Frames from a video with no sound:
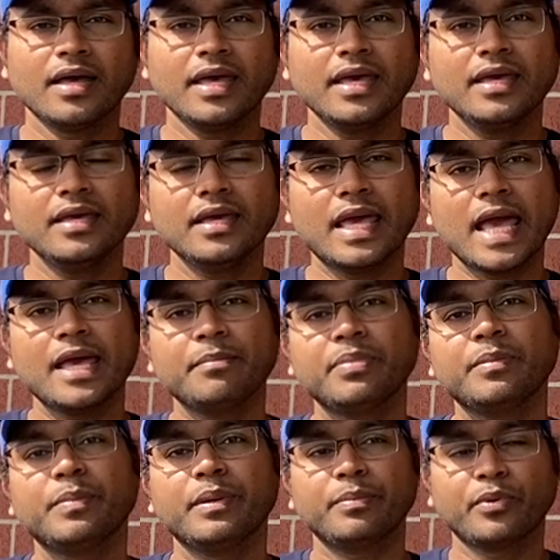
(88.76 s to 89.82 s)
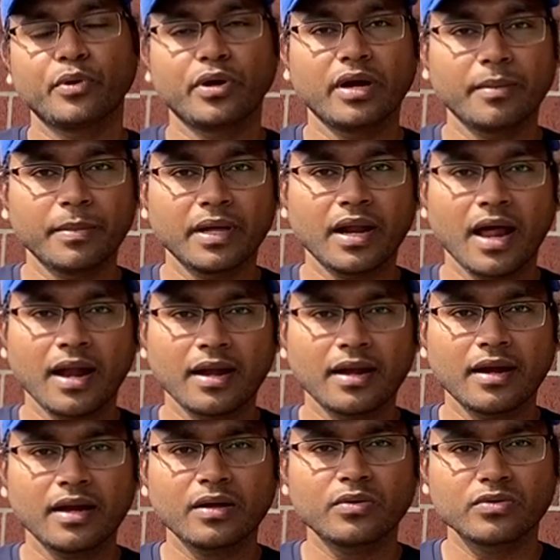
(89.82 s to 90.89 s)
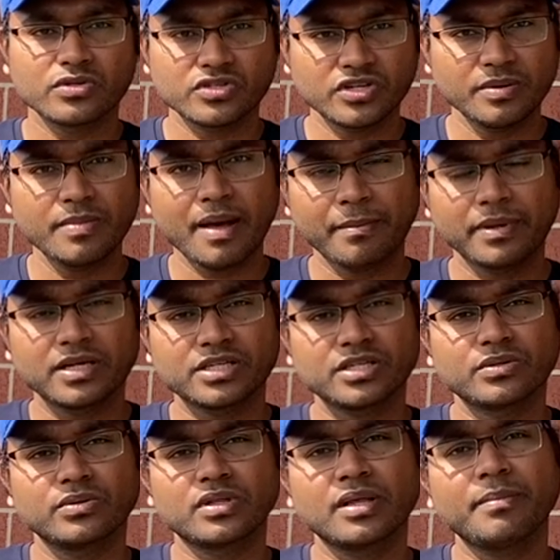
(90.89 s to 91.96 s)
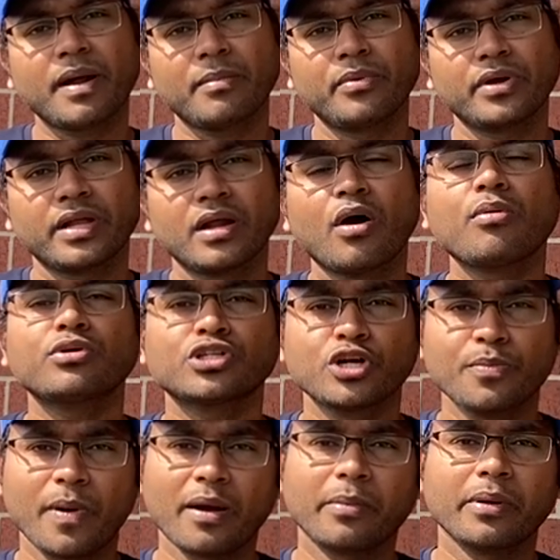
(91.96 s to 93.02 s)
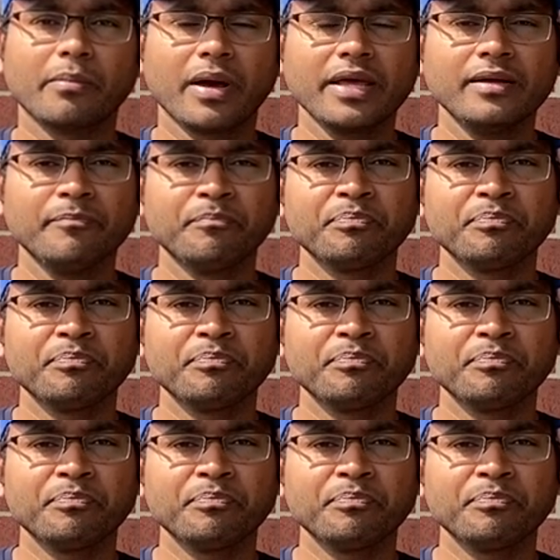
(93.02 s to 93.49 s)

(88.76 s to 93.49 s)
এই এআইপিপি প্রোগ্রামের আন্ডারে কোনো স্ট্রিমে অ্যাপ্লিকেশন করতে পারবো কিনা অবশ্যই পারবেন ভাই